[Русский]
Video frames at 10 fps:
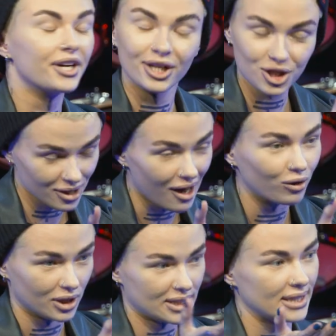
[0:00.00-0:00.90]
Грешна
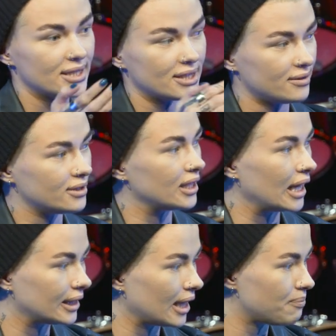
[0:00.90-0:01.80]
у нас есть
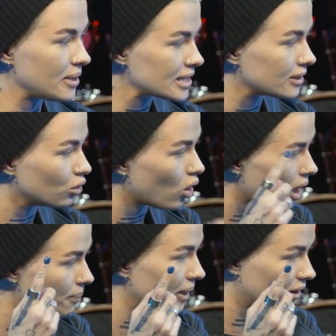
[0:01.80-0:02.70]
действительно одна песня, но
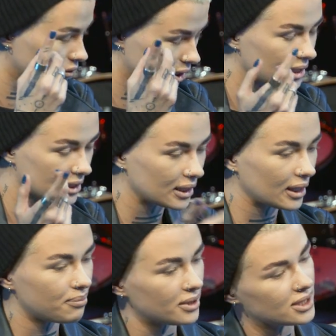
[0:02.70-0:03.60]
э, у нас есть
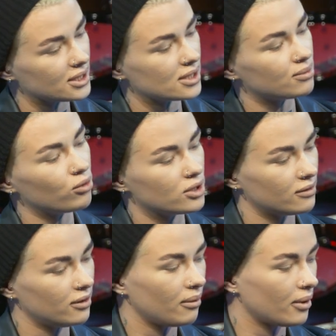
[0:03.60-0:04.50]
одна песня с
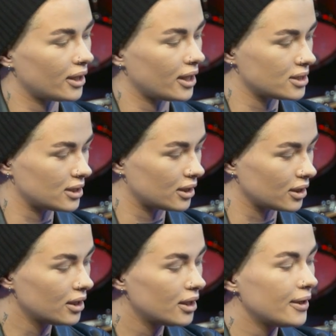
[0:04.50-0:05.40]
использованием как
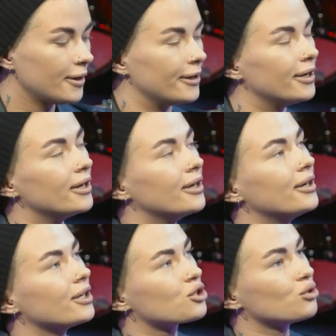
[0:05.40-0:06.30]
раз-таки,
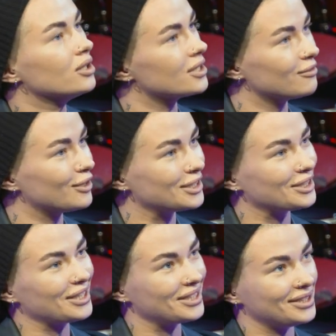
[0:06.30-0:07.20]
э, что называется,
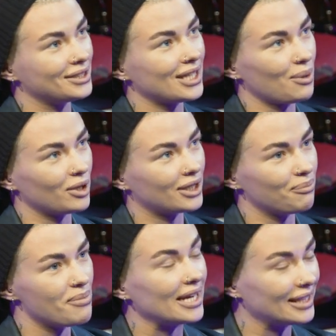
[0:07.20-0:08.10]
таких не самых
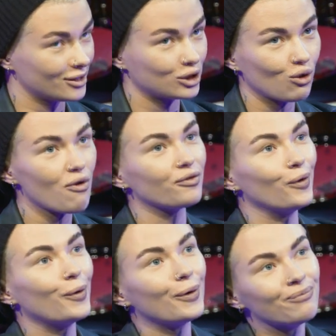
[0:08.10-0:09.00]
мягких слов,
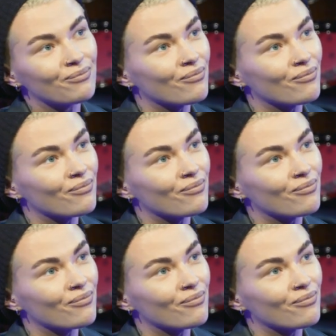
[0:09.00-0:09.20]
но